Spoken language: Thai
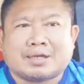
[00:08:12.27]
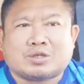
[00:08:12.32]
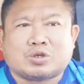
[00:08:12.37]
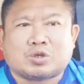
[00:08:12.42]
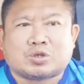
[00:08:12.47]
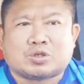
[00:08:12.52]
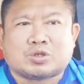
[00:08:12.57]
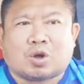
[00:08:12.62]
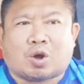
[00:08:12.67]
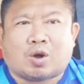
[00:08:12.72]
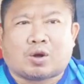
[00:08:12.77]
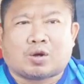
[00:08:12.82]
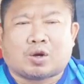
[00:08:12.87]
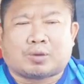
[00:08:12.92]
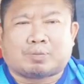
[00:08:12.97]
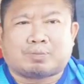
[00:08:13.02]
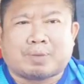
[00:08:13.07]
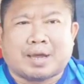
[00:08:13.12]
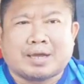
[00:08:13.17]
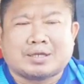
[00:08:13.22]
111.2 ล
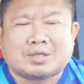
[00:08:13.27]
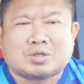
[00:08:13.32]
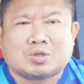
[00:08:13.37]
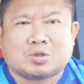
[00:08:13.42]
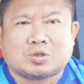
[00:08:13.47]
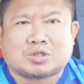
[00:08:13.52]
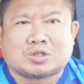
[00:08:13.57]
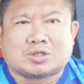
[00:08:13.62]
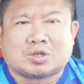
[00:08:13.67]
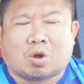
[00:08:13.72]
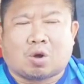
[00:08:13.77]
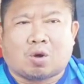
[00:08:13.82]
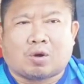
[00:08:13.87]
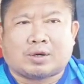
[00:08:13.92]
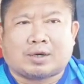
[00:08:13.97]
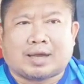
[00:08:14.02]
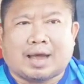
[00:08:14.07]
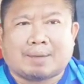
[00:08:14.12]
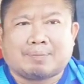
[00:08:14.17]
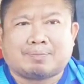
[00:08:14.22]
ดไปจุด
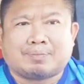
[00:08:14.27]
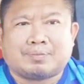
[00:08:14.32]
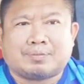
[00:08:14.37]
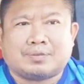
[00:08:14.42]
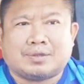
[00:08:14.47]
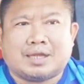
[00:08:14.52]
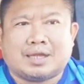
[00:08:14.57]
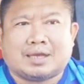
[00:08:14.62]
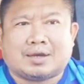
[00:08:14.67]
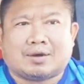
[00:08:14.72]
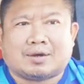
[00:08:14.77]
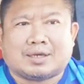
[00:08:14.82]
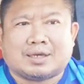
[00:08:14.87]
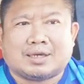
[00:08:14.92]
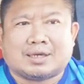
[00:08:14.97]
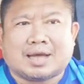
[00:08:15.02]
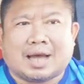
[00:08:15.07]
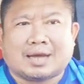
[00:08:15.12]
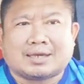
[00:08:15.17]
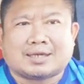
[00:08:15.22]
2นะครับนี่ก็คื
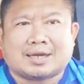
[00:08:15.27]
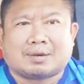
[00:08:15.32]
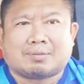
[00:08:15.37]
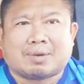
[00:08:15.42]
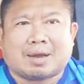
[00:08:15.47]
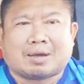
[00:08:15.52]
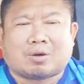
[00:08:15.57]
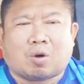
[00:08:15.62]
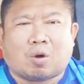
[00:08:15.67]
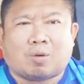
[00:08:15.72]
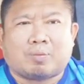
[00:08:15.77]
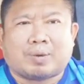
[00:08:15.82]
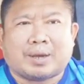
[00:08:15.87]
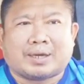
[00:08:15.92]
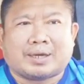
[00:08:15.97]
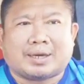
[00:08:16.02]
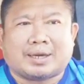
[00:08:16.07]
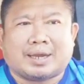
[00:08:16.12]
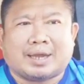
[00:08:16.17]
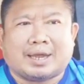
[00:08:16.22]
อการชั่งน้ำหนักของเพ
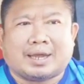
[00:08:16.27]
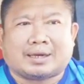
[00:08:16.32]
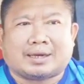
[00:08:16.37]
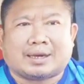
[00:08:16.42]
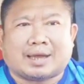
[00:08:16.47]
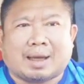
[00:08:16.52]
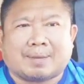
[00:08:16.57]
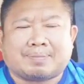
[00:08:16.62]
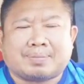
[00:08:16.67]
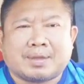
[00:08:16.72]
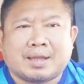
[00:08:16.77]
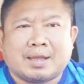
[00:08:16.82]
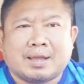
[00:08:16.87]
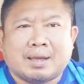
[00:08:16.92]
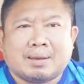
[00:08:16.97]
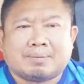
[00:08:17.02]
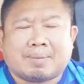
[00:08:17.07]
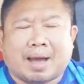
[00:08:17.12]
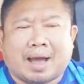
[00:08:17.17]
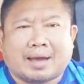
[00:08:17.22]
ชรเอกนะครับ
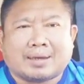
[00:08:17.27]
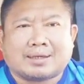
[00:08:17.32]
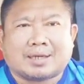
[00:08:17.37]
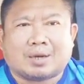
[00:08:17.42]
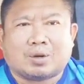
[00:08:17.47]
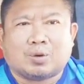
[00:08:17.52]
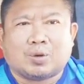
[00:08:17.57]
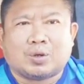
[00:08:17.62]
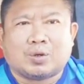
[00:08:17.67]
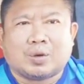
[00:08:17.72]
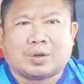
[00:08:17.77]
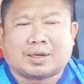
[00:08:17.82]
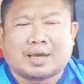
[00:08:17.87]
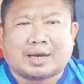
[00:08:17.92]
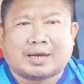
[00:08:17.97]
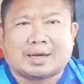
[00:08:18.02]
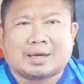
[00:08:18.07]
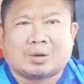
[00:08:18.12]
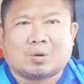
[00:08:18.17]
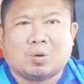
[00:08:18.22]
ผ่านฉลุยด้วยกั
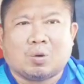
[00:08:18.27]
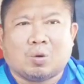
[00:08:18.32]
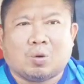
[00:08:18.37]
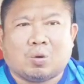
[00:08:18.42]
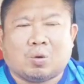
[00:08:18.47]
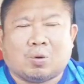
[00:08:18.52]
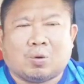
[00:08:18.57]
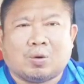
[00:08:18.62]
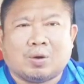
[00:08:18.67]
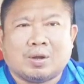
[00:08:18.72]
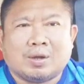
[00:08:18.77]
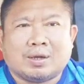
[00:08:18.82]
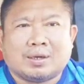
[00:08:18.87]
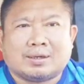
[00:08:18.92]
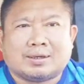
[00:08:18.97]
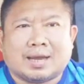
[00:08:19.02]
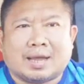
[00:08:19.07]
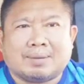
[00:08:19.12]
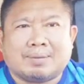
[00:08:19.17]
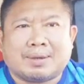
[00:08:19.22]
นทั้งคู่
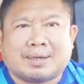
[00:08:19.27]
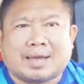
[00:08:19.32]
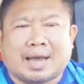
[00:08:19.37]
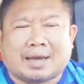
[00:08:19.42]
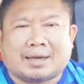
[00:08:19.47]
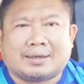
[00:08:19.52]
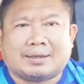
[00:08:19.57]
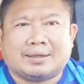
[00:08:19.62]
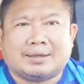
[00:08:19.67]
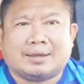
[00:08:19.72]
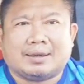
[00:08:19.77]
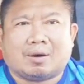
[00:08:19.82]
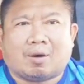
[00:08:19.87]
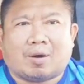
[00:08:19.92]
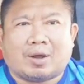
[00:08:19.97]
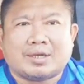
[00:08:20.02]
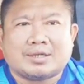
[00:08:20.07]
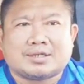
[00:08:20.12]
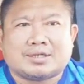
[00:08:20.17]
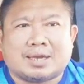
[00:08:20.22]
ในพิกัด
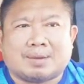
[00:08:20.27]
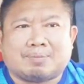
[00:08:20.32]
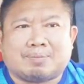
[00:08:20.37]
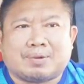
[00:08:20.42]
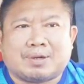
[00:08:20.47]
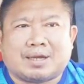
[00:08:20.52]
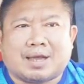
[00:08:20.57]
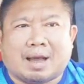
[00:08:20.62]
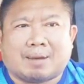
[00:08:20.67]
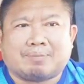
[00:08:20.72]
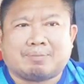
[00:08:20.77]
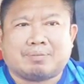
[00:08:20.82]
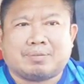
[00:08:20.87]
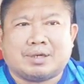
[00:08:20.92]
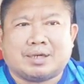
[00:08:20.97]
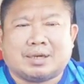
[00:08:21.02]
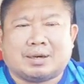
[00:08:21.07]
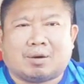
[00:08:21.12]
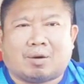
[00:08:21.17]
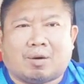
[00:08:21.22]
110 กับ
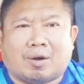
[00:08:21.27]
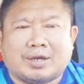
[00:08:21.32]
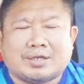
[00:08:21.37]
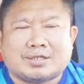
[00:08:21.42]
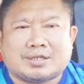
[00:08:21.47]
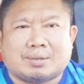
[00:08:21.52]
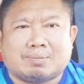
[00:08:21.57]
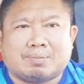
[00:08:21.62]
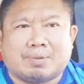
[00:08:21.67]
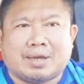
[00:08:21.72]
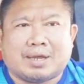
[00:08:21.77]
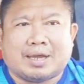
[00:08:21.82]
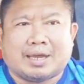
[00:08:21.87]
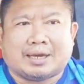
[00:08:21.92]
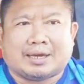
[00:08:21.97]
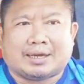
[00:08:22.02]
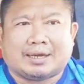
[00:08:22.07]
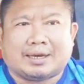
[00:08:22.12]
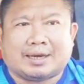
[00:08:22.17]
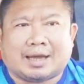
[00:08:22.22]

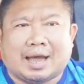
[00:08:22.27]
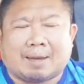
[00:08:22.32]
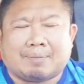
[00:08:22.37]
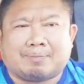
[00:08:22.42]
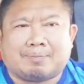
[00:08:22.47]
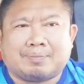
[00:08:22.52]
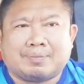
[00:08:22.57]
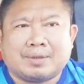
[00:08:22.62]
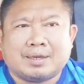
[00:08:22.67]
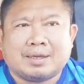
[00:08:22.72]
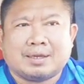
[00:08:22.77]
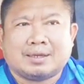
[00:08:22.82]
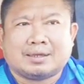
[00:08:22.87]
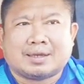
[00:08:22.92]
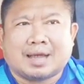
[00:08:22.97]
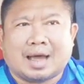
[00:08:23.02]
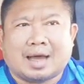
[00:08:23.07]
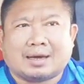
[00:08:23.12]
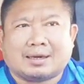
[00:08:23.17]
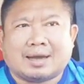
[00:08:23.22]
111 นะครับ
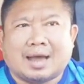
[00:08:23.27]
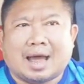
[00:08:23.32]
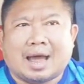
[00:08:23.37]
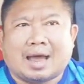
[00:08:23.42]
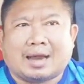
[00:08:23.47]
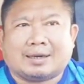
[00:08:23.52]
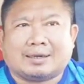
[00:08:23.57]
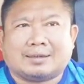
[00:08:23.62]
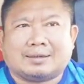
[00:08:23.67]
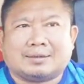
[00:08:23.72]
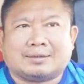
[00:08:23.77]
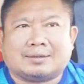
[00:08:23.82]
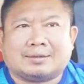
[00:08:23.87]
ทางด้าน